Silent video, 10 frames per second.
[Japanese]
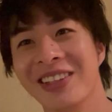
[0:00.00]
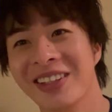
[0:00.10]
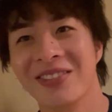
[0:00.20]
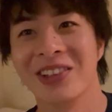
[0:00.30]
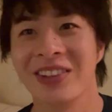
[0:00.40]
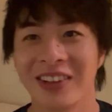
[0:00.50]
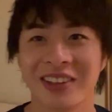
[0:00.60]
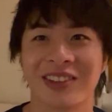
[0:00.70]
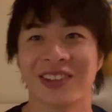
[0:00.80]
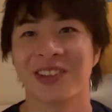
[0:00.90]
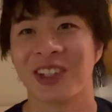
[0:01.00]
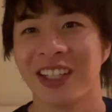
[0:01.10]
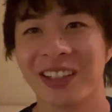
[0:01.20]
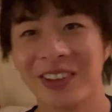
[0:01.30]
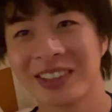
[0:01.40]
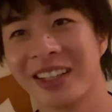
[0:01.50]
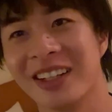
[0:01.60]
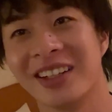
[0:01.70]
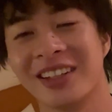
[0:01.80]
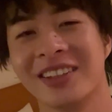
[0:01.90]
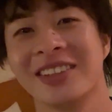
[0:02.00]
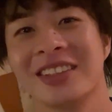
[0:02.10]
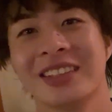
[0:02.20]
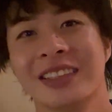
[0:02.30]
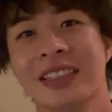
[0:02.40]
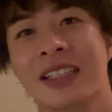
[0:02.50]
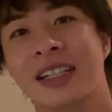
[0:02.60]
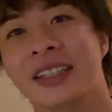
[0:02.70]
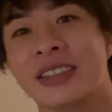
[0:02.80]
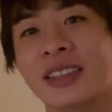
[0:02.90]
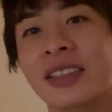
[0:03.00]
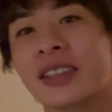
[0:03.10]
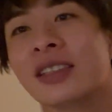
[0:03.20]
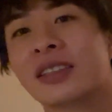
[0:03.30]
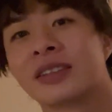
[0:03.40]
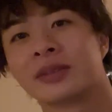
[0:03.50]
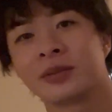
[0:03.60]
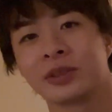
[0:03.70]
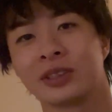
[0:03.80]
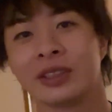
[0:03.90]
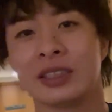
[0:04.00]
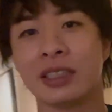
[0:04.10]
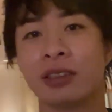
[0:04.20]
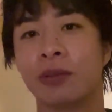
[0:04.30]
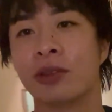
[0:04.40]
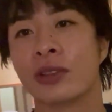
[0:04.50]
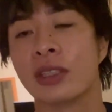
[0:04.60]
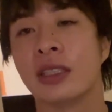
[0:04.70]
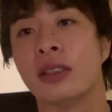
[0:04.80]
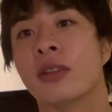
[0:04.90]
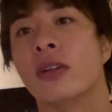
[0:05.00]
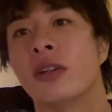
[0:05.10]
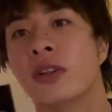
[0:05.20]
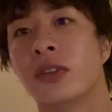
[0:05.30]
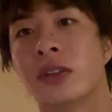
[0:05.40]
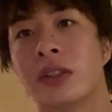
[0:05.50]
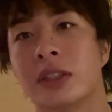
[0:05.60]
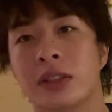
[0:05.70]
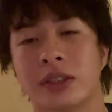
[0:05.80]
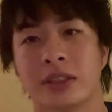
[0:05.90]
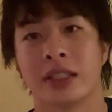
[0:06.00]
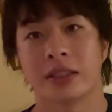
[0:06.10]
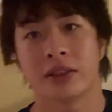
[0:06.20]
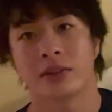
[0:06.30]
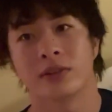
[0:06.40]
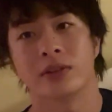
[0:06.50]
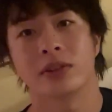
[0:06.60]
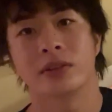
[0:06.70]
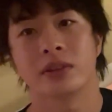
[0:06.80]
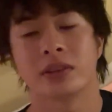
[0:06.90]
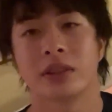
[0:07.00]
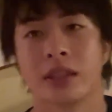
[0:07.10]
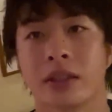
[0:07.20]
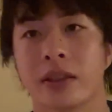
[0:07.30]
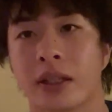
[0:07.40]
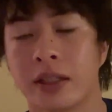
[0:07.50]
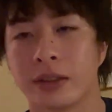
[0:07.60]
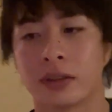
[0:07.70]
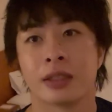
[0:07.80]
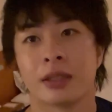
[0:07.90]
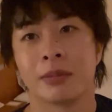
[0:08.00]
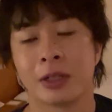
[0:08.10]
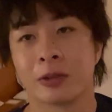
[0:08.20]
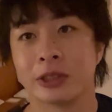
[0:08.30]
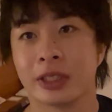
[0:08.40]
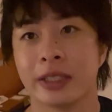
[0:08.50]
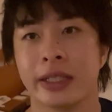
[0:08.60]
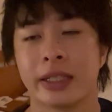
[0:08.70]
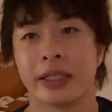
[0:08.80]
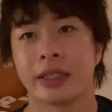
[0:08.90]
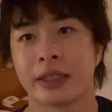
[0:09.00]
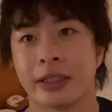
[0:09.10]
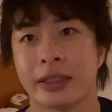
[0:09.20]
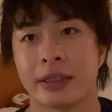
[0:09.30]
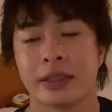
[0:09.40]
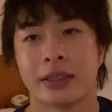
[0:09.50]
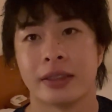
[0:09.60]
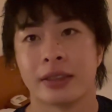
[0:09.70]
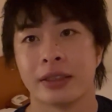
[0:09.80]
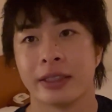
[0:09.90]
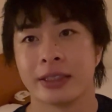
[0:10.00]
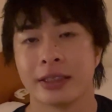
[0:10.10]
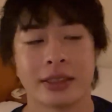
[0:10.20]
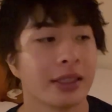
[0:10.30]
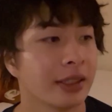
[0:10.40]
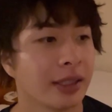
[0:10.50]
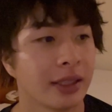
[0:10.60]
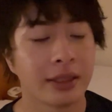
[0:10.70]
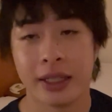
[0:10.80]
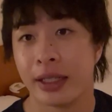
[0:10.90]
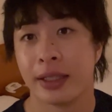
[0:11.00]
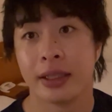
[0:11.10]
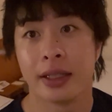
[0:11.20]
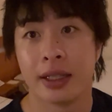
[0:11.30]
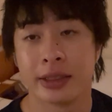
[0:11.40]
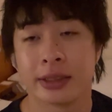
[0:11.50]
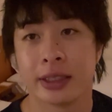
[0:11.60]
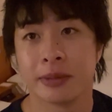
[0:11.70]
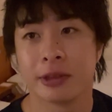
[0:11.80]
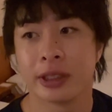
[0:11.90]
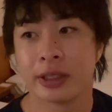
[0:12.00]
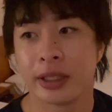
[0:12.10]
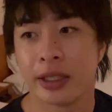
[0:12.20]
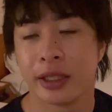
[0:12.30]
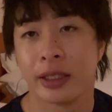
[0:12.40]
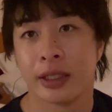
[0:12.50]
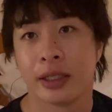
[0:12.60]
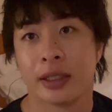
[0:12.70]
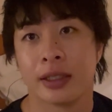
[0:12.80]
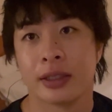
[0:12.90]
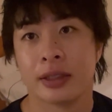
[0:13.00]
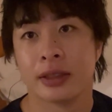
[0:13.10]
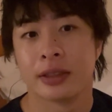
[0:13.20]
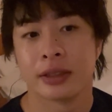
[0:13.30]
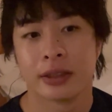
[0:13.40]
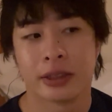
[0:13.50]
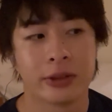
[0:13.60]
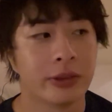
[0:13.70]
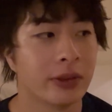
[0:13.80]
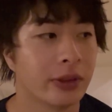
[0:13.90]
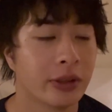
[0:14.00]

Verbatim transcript: に戻ってくることができました。はい。ツインリンクモテギのサーキットホテルですね。はい。まあ、こちらで寝させていただいて、明日に向けて、いろいろ